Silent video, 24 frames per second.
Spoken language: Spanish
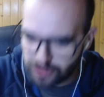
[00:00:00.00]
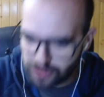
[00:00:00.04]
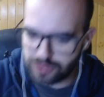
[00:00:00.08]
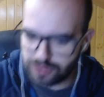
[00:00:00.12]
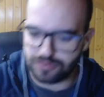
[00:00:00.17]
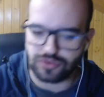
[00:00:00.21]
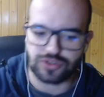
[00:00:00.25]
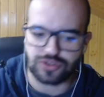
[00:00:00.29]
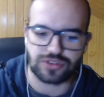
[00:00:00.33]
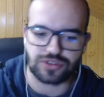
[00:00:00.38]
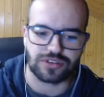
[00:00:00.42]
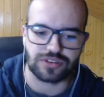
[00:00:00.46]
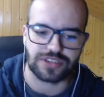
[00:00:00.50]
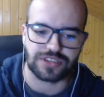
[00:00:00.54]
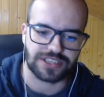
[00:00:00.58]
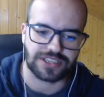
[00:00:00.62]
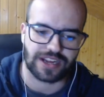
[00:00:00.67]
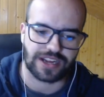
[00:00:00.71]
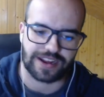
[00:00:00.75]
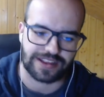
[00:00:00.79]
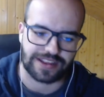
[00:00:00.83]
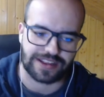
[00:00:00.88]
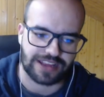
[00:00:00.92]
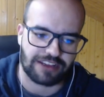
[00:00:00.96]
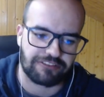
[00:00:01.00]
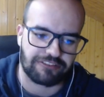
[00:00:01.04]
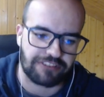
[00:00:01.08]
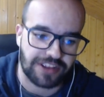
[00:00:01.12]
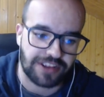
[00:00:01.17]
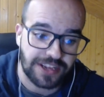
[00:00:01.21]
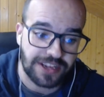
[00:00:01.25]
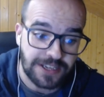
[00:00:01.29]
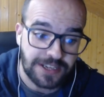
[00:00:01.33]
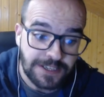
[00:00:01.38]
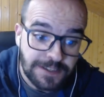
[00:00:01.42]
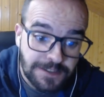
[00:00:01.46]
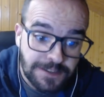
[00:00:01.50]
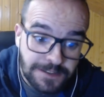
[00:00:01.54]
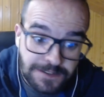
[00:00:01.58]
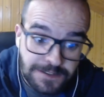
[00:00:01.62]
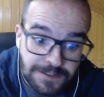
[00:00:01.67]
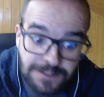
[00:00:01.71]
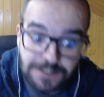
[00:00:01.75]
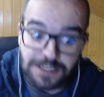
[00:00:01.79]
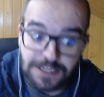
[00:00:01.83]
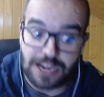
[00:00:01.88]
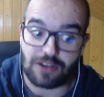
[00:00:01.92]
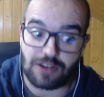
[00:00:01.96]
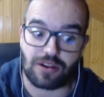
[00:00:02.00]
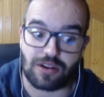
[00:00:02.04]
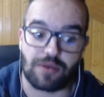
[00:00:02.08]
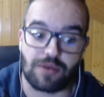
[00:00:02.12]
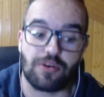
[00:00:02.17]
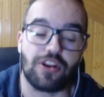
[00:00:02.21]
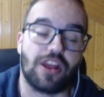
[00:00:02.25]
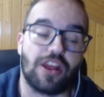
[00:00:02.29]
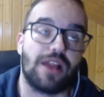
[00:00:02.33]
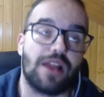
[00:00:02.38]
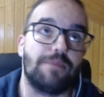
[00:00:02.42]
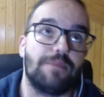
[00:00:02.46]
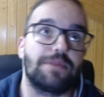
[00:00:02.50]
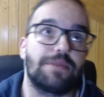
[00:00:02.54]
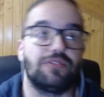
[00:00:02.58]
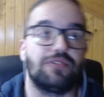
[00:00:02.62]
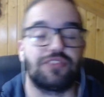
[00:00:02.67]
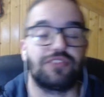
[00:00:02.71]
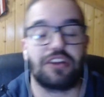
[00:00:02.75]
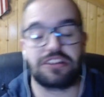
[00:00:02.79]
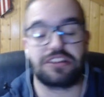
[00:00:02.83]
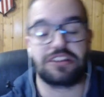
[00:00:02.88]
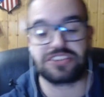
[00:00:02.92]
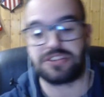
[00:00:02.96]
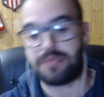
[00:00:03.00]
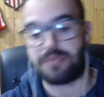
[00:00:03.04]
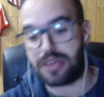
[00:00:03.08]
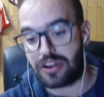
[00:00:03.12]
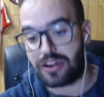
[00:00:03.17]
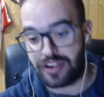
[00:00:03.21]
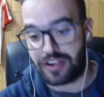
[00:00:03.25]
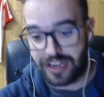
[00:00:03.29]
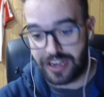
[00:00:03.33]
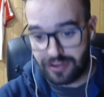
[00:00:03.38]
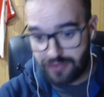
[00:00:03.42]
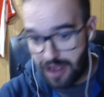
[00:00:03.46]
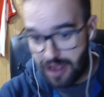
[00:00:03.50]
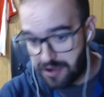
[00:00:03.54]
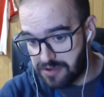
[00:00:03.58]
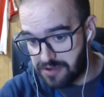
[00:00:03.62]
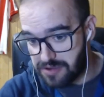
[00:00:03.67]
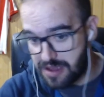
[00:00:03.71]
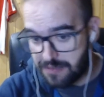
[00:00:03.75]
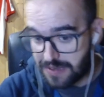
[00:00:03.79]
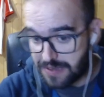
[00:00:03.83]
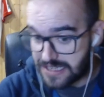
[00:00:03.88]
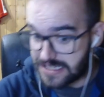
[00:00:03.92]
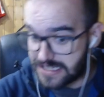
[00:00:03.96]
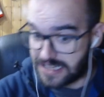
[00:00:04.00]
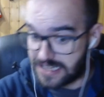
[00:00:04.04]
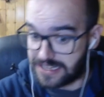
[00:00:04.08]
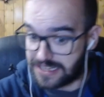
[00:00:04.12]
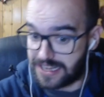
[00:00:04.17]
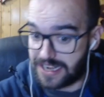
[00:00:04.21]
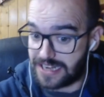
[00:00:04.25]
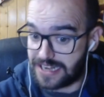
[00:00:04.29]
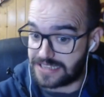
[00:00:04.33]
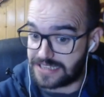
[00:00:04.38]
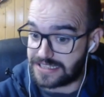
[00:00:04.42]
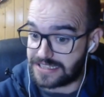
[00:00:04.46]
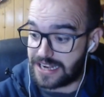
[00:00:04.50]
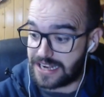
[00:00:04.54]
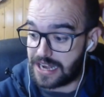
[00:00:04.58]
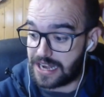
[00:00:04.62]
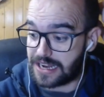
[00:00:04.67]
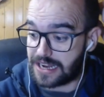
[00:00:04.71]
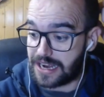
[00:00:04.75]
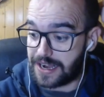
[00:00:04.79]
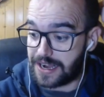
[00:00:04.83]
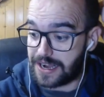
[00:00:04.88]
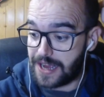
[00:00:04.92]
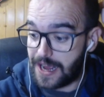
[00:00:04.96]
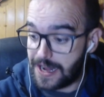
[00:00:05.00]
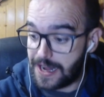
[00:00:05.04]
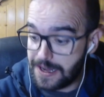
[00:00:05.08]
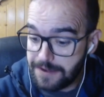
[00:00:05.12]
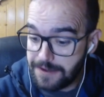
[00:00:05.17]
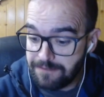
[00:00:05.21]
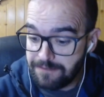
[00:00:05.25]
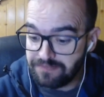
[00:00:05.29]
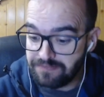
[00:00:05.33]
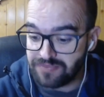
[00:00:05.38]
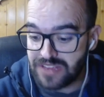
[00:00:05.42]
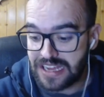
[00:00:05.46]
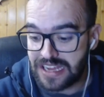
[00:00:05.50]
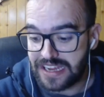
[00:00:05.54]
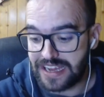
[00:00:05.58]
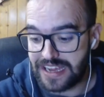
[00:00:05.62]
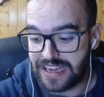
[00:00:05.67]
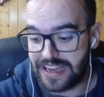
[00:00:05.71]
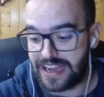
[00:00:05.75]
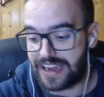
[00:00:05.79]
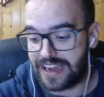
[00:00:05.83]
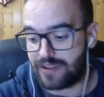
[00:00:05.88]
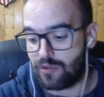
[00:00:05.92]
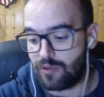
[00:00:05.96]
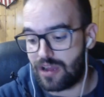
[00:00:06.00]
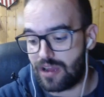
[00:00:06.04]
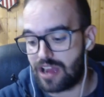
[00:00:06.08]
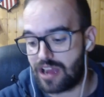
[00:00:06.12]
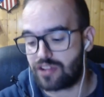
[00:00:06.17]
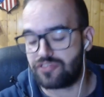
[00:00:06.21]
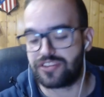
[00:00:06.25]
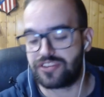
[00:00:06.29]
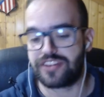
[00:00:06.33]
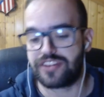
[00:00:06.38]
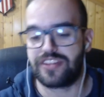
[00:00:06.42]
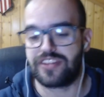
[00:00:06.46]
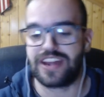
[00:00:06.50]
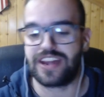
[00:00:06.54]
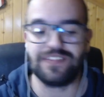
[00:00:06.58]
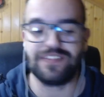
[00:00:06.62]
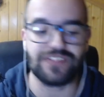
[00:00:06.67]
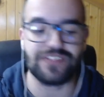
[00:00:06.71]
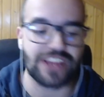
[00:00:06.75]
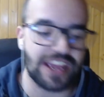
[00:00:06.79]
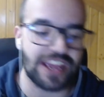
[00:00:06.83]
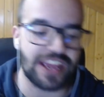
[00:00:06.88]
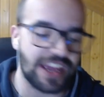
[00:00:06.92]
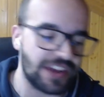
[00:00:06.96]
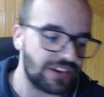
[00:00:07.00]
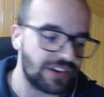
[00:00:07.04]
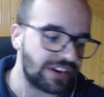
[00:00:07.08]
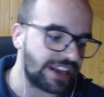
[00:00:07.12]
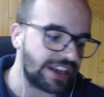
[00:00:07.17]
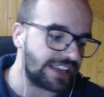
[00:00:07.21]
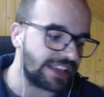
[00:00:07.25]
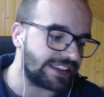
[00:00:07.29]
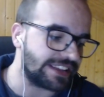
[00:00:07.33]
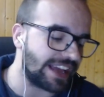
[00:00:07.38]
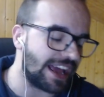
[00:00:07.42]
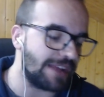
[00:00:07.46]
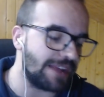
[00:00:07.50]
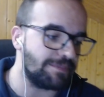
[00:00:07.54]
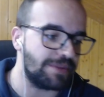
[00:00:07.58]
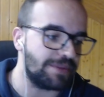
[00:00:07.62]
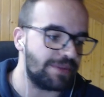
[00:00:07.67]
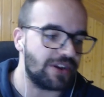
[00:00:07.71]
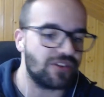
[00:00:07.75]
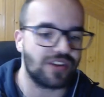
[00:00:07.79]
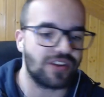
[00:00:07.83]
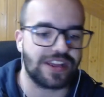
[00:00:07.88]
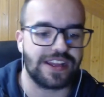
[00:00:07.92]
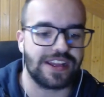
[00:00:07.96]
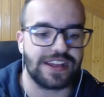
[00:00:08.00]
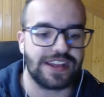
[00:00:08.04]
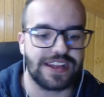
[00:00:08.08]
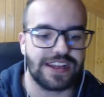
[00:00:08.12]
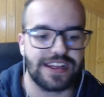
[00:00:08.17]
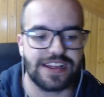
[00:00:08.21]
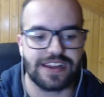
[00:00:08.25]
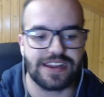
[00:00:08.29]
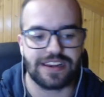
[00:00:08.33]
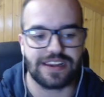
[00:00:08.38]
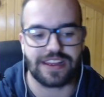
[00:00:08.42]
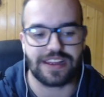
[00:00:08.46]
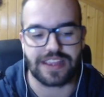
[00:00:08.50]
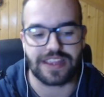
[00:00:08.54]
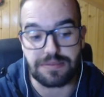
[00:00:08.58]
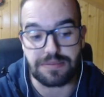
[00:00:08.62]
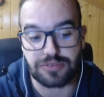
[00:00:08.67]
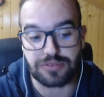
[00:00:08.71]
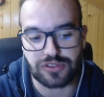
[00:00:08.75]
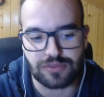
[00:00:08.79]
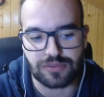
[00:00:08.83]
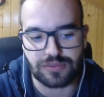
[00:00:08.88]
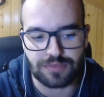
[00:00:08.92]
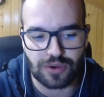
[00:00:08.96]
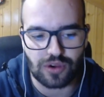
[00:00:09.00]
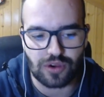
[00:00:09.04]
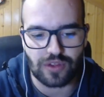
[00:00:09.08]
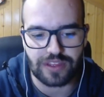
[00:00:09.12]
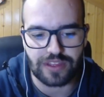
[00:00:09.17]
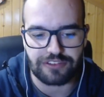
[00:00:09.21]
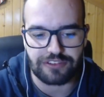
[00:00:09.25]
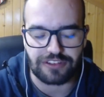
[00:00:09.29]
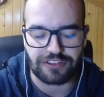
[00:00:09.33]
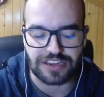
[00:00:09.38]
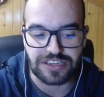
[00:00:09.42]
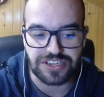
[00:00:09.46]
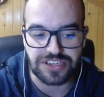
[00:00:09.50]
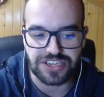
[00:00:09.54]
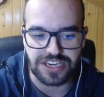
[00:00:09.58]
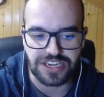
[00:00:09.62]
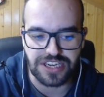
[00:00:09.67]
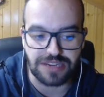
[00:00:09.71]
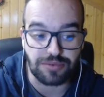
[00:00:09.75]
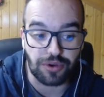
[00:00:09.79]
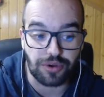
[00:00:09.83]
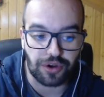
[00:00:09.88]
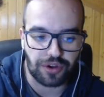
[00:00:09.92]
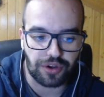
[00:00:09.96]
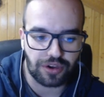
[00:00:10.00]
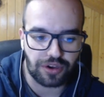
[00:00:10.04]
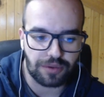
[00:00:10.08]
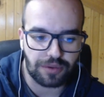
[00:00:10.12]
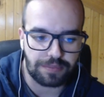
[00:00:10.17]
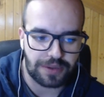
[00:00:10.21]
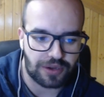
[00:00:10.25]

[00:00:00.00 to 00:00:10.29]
mucho con este Getafe. Aunque bueno, le han preguntado a Simeón en una rueda de prensa que tenéis ya en el canal, que juega contra delanteros, que tal, pero que el equipo es un poco defensivo, ¿no?